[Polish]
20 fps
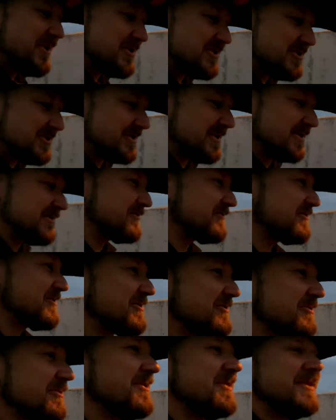Pierwszy śledź w
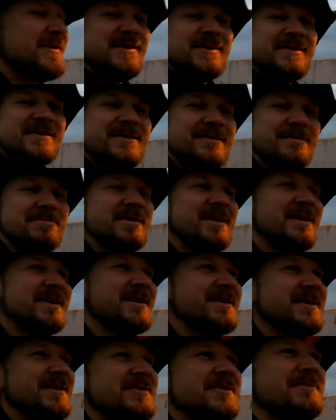życiu.
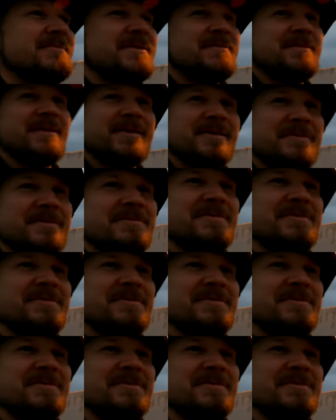Super, lecimy z do